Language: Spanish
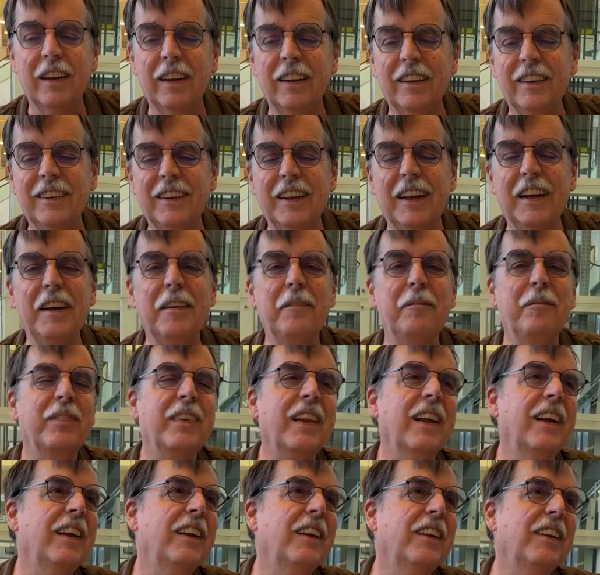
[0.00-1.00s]
Este,
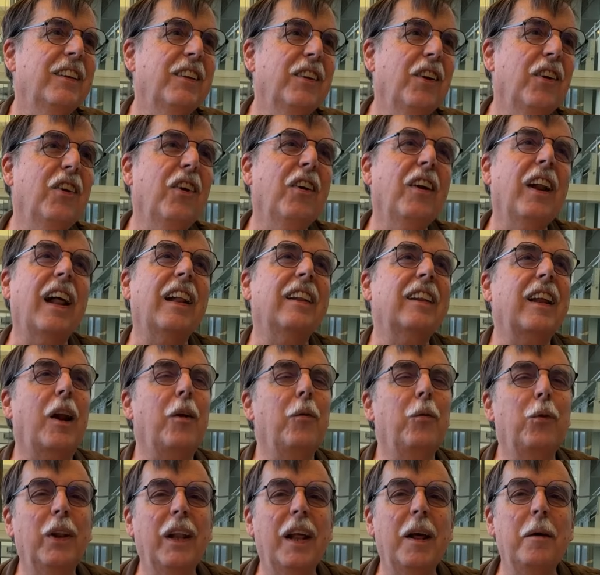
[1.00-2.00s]
yo no la
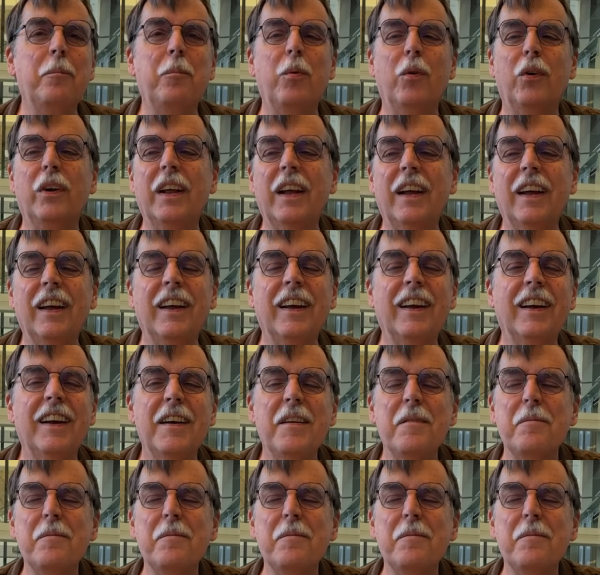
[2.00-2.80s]
saludé porque.